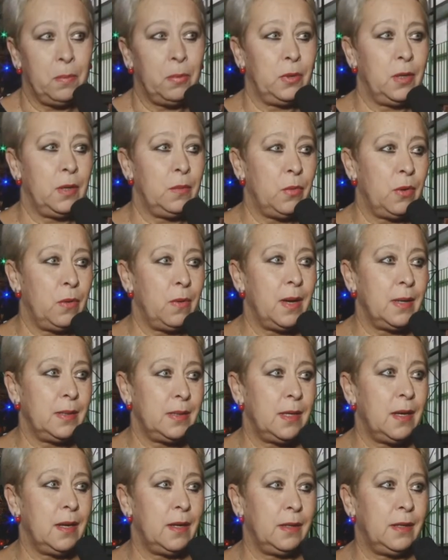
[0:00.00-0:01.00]
podejmują
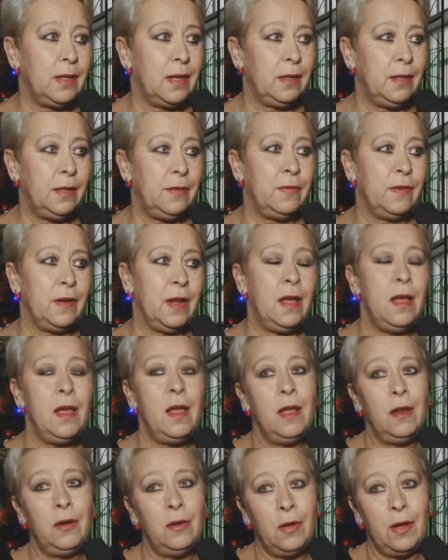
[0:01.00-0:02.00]
akcje charytatywne,
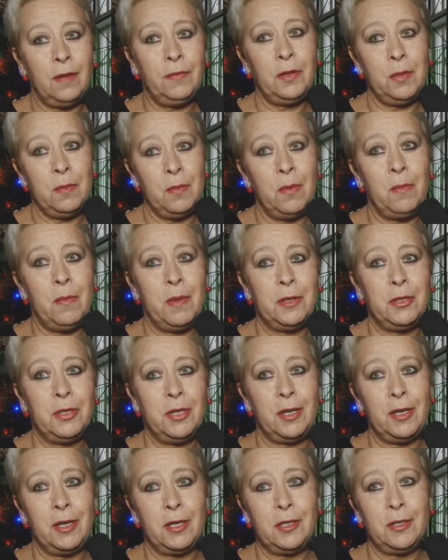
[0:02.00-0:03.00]
no a w tym
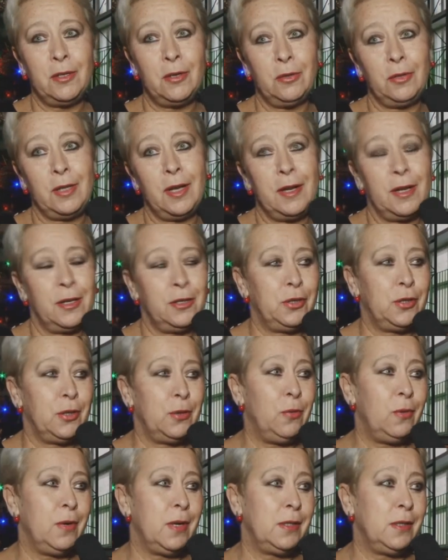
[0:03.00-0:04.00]
momencie jest to taka
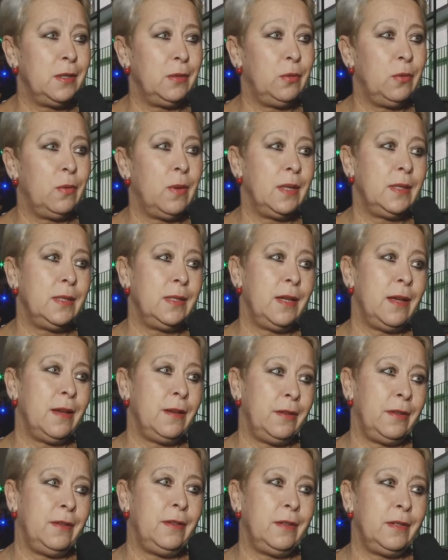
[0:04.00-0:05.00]
szczególna sytuacja
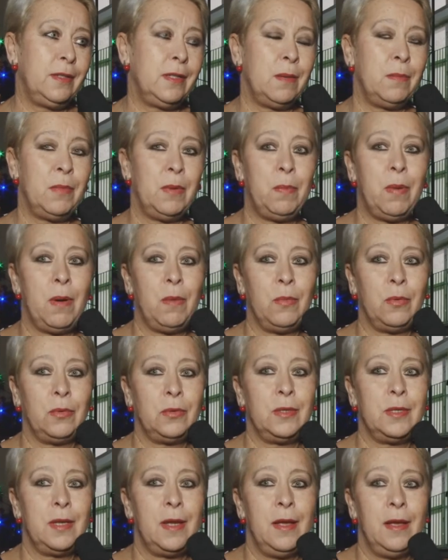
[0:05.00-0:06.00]
i chcemy
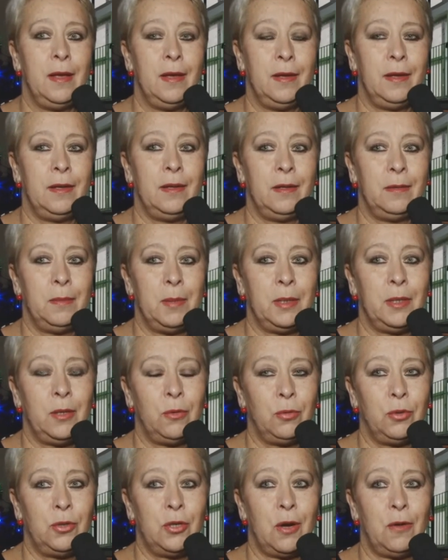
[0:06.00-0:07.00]
pomóc y,
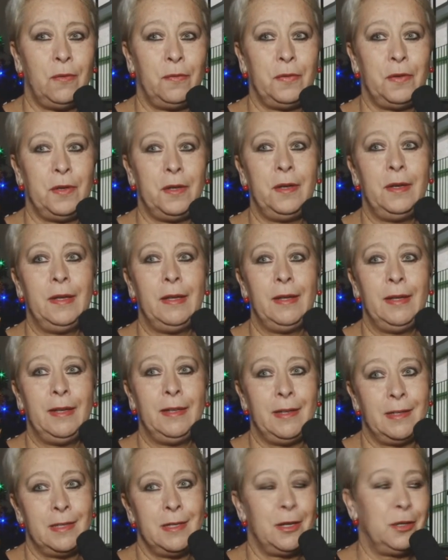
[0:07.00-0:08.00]
Mateuszowi,
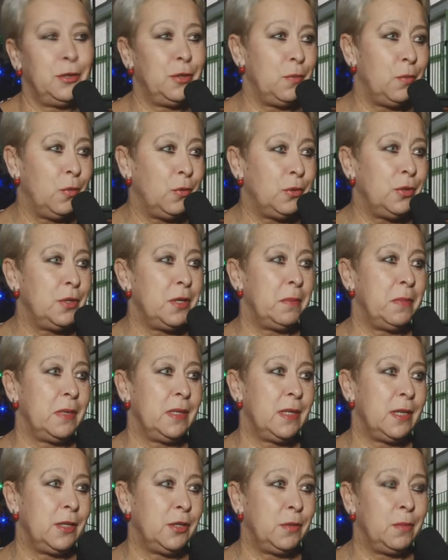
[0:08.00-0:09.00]
jest naszym uczniem,
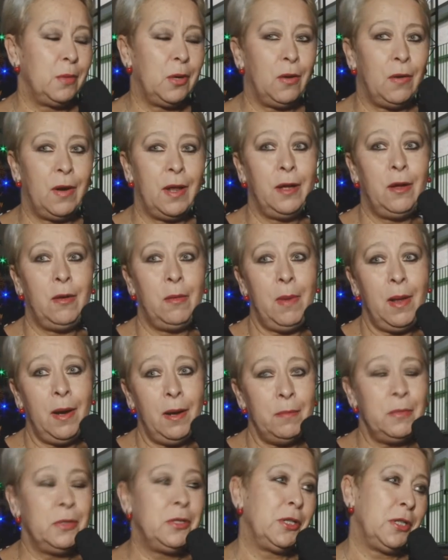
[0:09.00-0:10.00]
jest naszym kolegą,
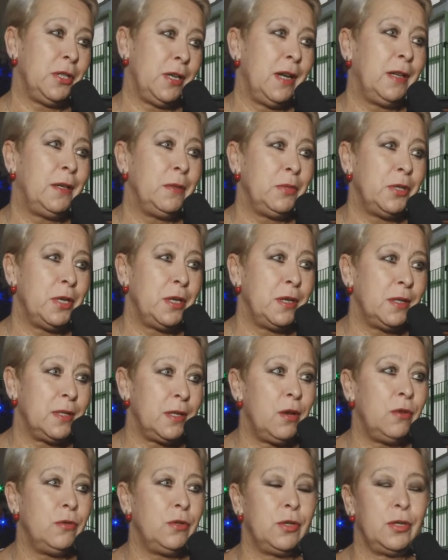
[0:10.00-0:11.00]
ale myślę, że na tym się nie
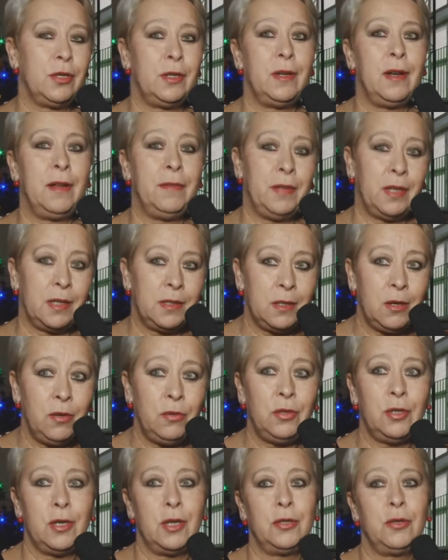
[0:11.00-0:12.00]
skończy. Nawet jak
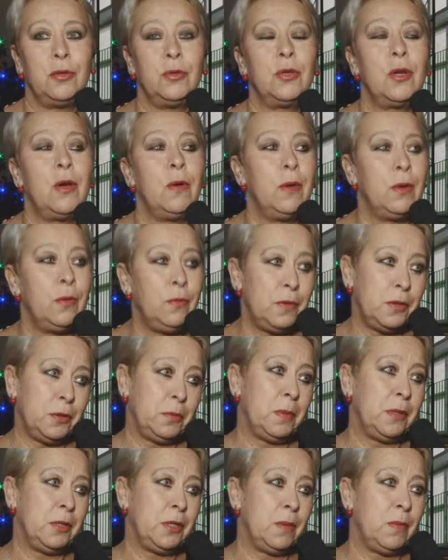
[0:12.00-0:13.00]
skończy naszą szkołę, również
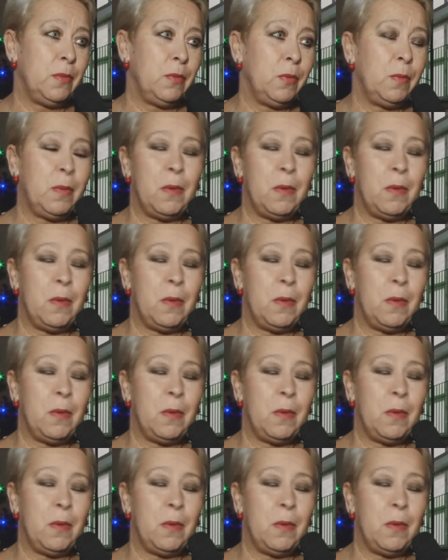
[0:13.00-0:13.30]
będziemy mu